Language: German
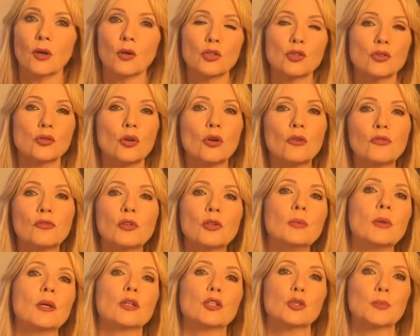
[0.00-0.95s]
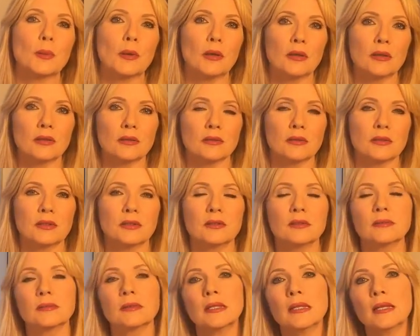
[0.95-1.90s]
auch schon oft drüber gesprochen.
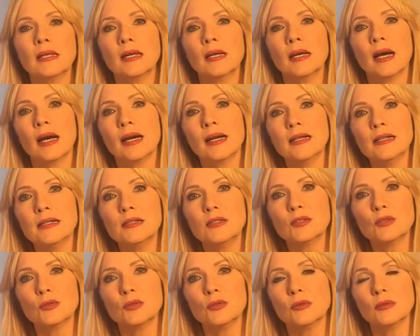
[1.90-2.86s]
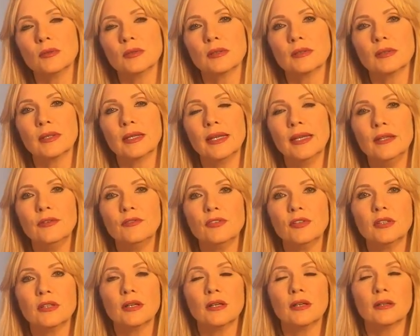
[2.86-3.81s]
Ne? Also,
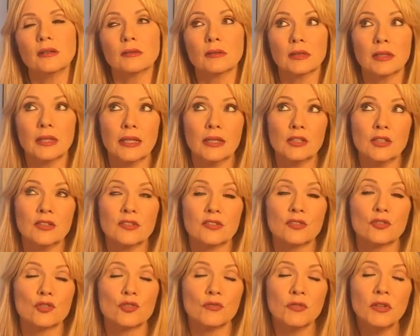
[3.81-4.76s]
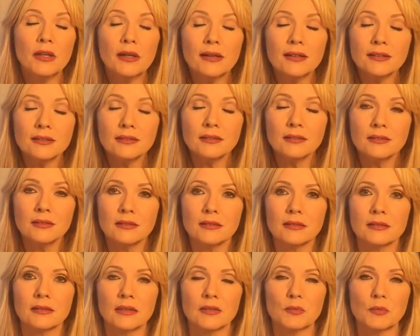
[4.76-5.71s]
entweder ist es schwierig,
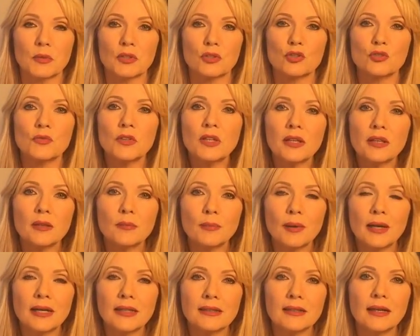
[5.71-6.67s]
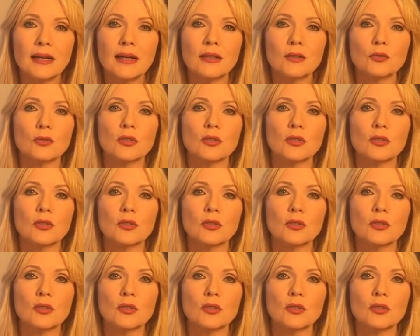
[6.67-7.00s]
dass man einen schwierigen Partner hat